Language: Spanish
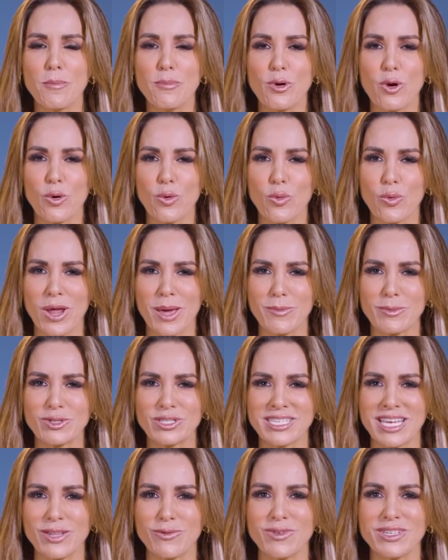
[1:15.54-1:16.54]

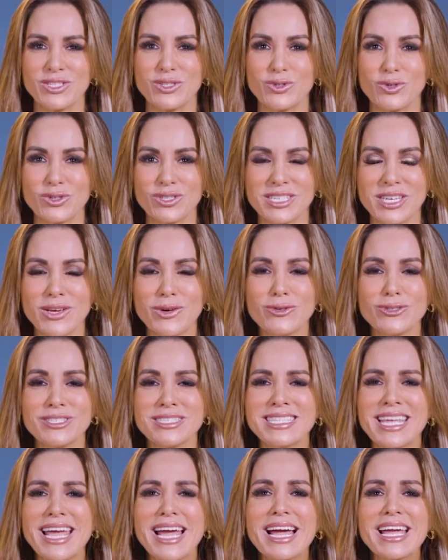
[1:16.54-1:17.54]
Procuremos que nuestros
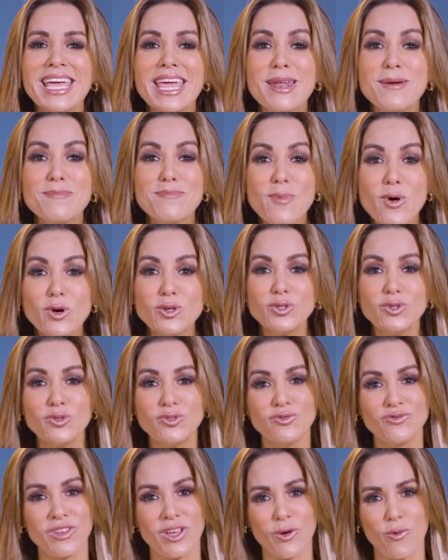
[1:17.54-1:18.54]
hijos tengan
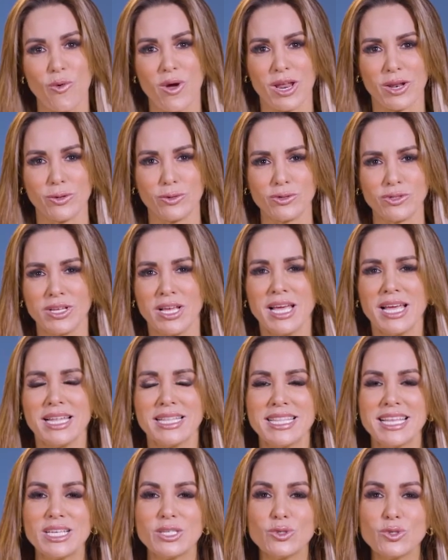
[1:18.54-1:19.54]
hermosos recuerdos
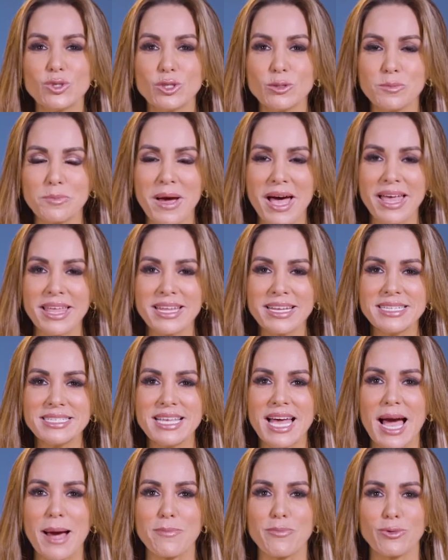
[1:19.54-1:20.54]
de sus
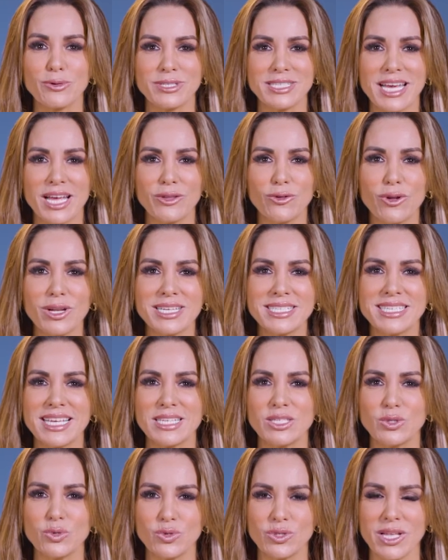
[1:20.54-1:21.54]
padres apoyándoles
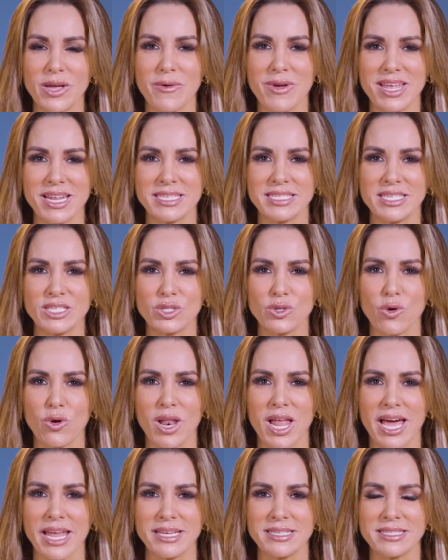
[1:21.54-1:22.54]
en sus deberes
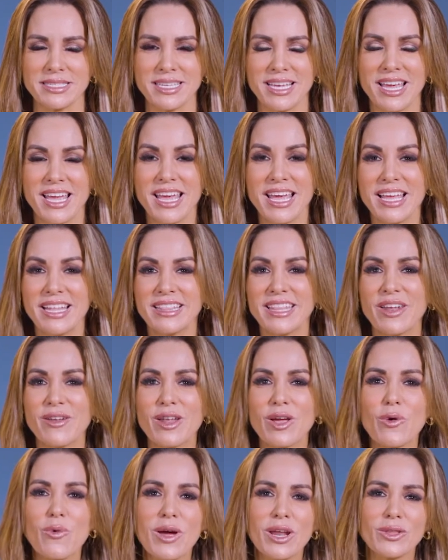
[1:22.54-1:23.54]
escolares. Te
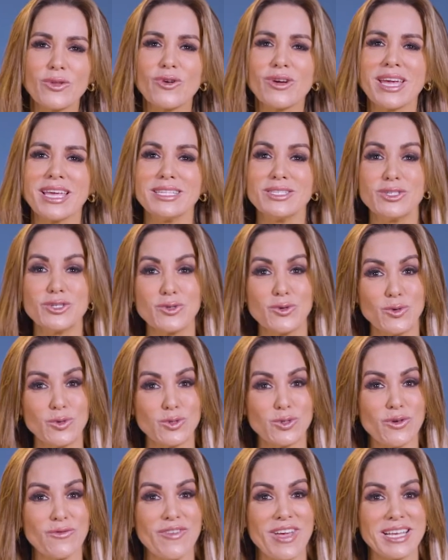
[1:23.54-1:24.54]
recuerdo que en
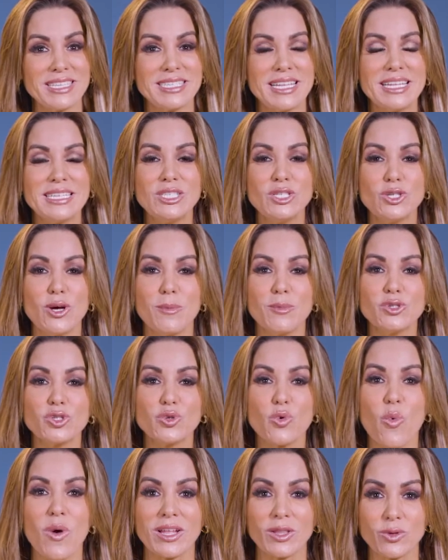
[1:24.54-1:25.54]
Schools of Excellence somos
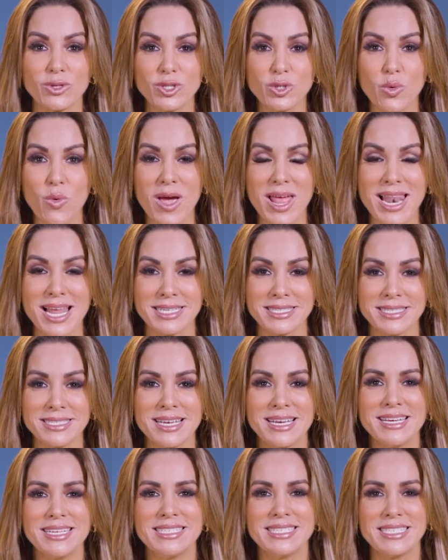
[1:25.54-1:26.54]
cuatro escuelas,
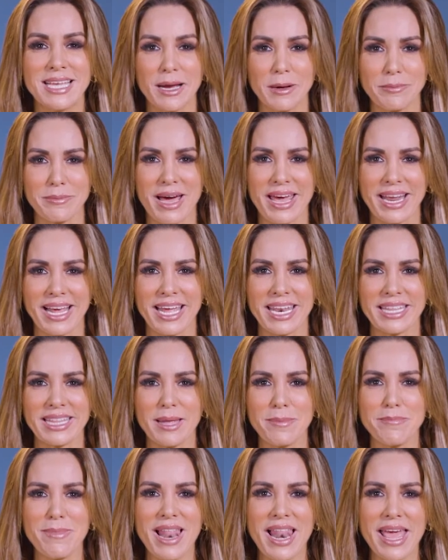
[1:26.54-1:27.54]
San Margaret
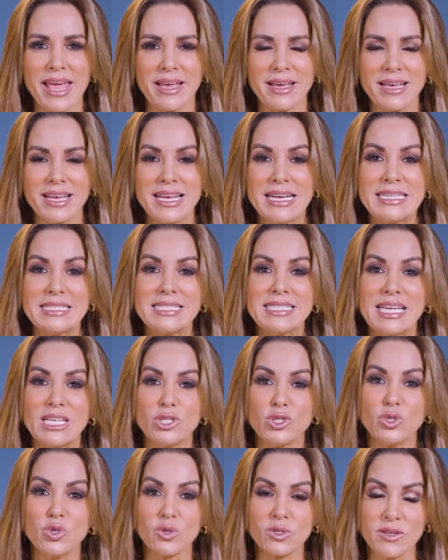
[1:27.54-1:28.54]
en Belén,
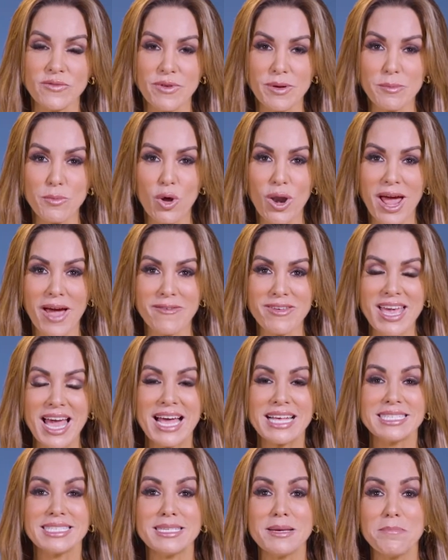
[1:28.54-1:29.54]
San Joseph en
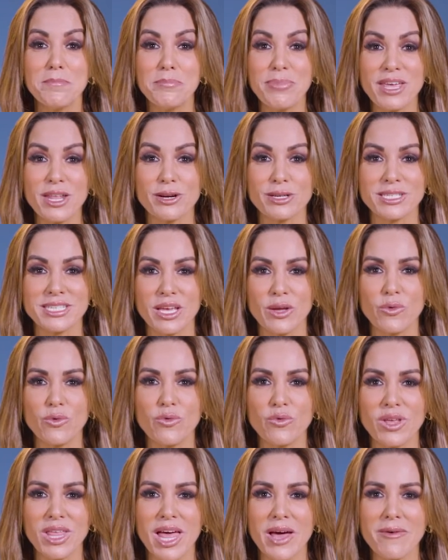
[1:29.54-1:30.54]
Moravia, San Peter's en
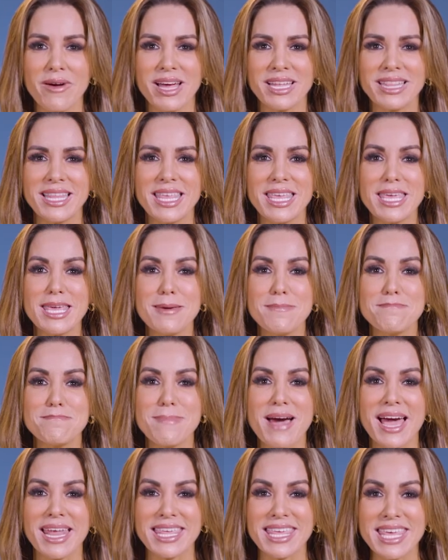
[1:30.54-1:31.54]
Curridabat y
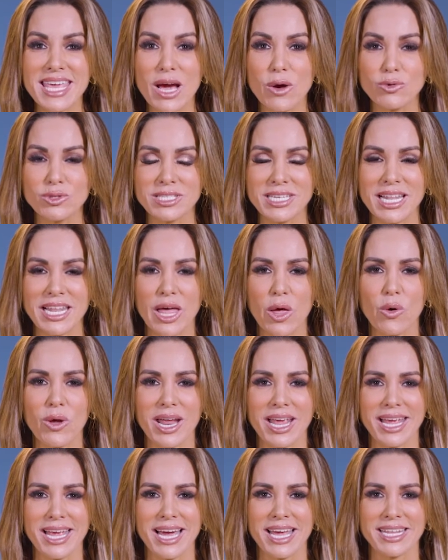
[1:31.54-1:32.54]
María
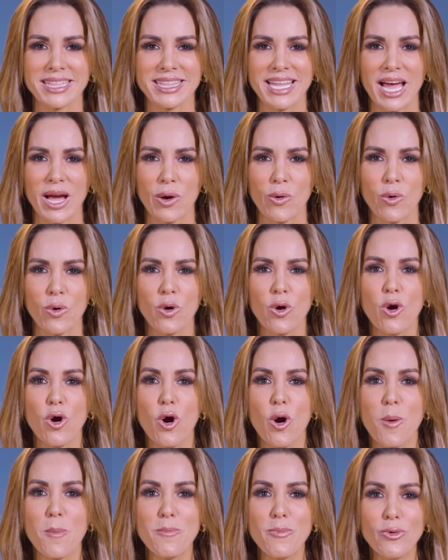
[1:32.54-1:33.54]
Auxiliadora en Cartago.
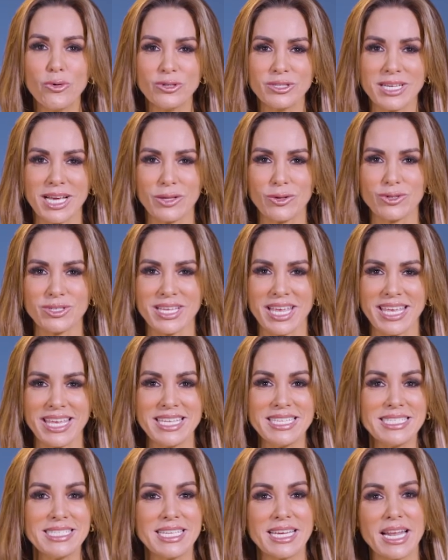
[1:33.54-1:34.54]
Búscanos en
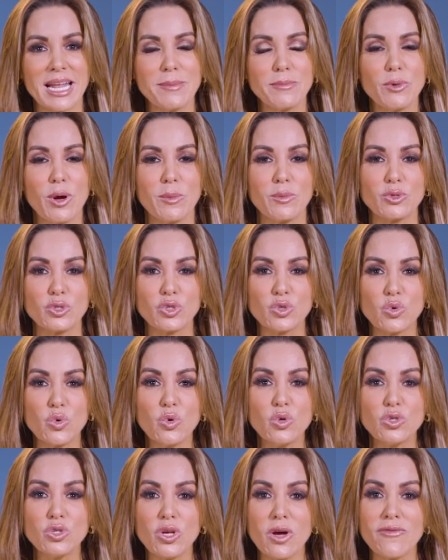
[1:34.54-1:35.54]
Instagram como
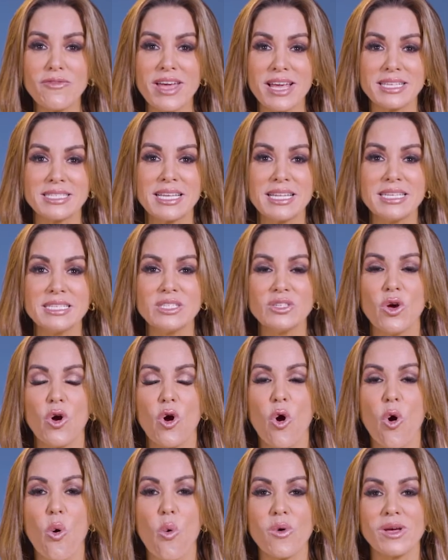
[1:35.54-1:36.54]
Schools of Excellence
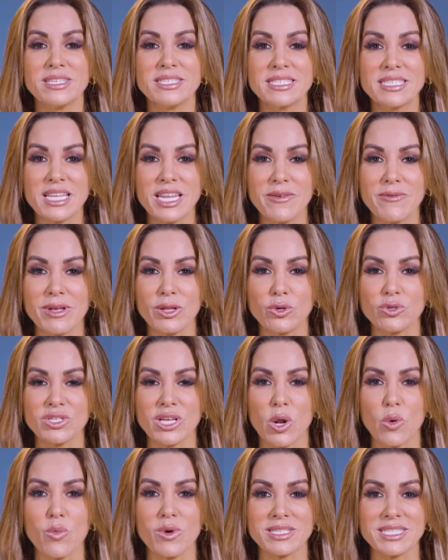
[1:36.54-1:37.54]
o escríbenos
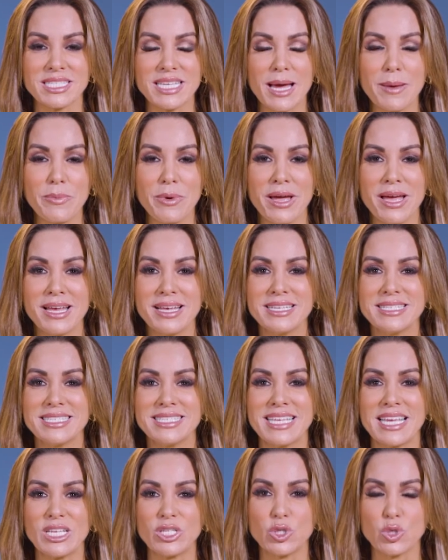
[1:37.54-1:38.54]
al WhatsApp
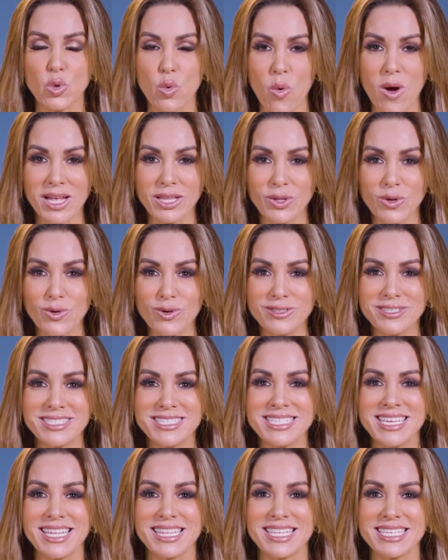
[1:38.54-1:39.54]

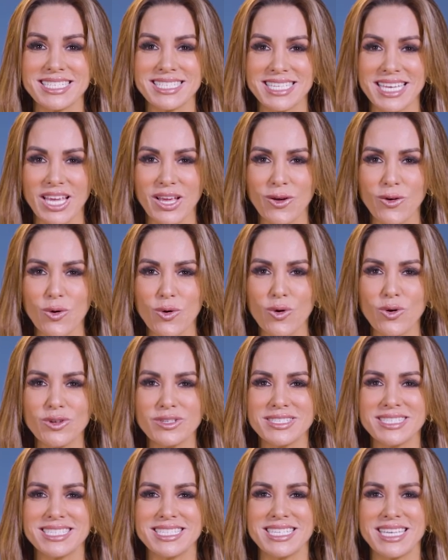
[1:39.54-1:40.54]

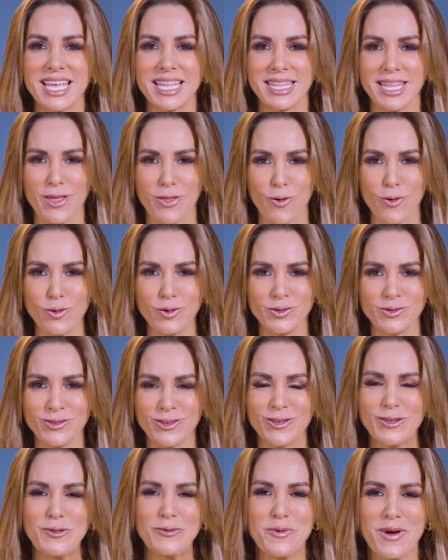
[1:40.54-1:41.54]

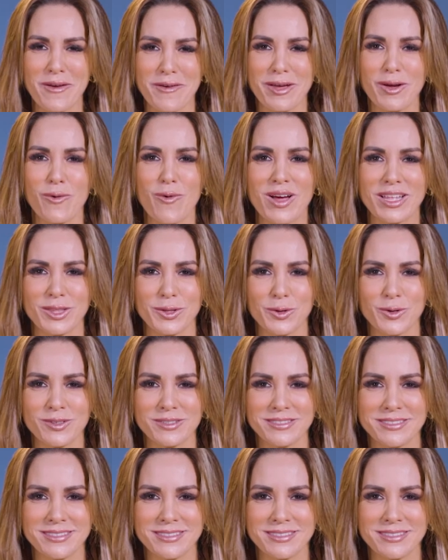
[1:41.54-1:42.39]
64757294.